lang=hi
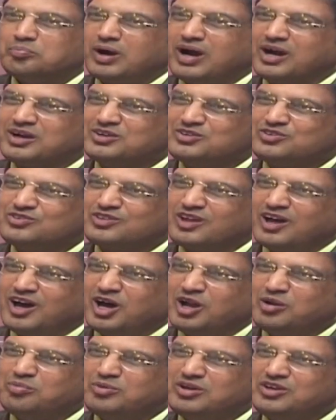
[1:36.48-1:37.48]

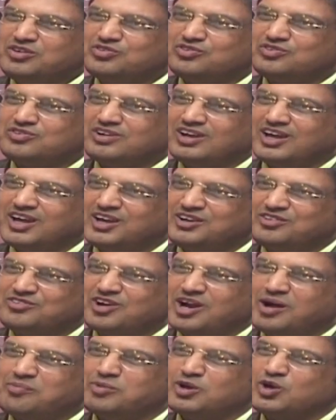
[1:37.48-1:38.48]
पाकिस्तान में स्टेज
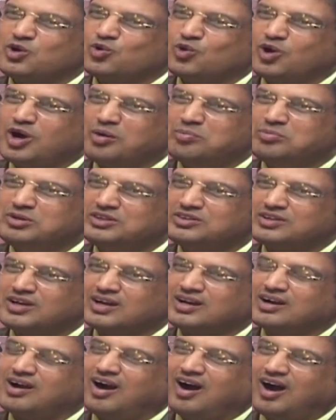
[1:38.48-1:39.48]
ड्रामे को अभी
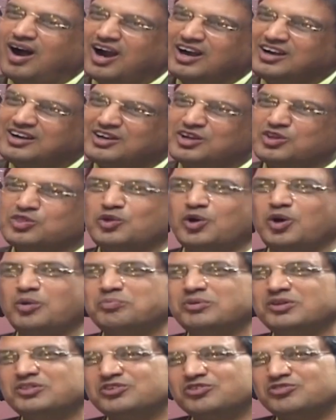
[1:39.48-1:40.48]
तक आर्ट के तौर
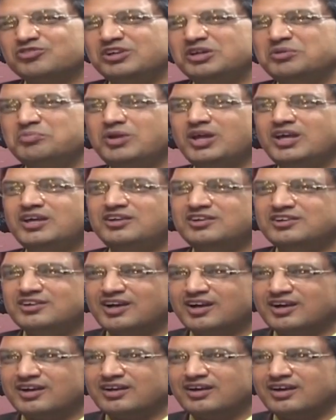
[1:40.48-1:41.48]
पर तस्लीम नहीं
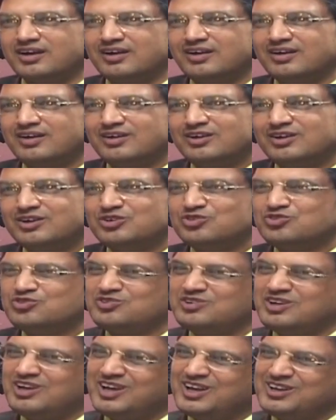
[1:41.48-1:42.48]
किया गया
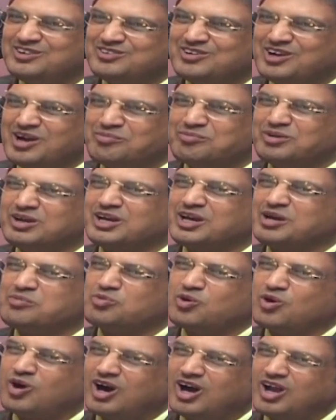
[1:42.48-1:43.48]
स्टेज ड्रामे के
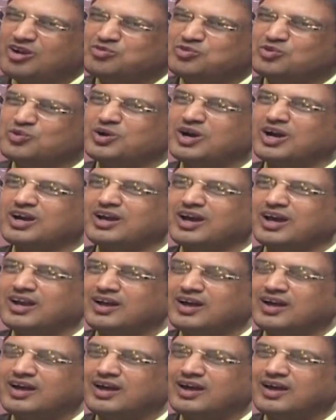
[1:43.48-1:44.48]
मुखालफों का
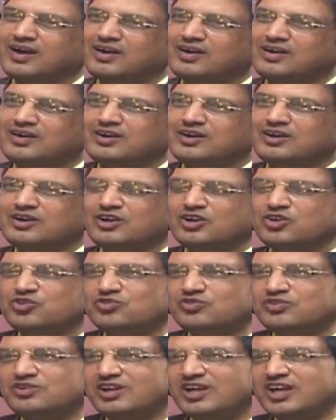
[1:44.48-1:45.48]
कहना है कि
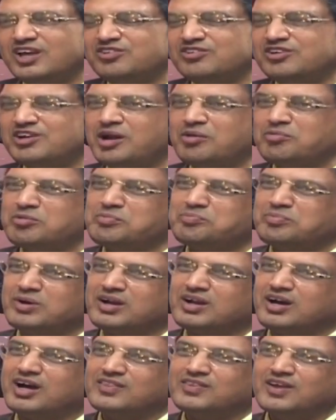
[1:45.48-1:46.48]
स्टेज ड्रामे
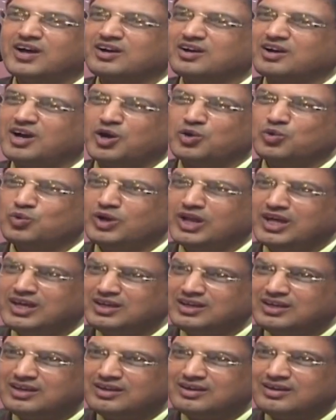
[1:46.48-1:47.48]
पर अदाकारों
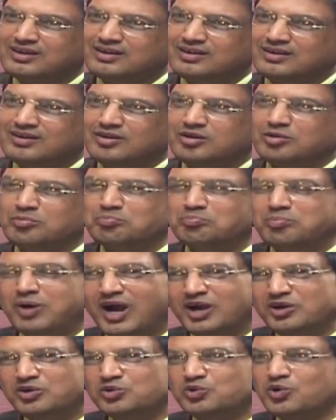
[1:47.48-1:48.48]
नहीं
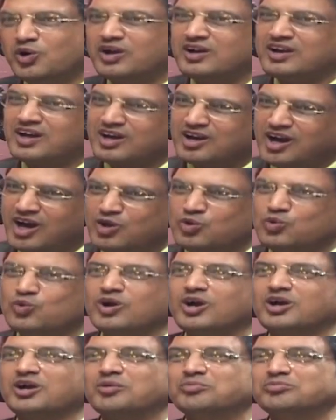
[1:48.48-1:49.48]
भांडों और नकालों
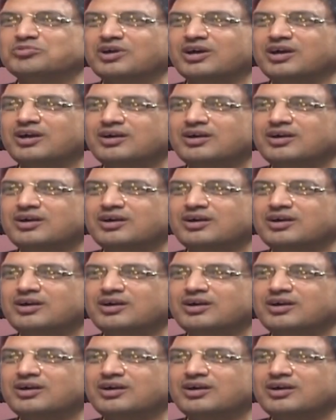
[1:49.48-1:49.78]
का कब्जा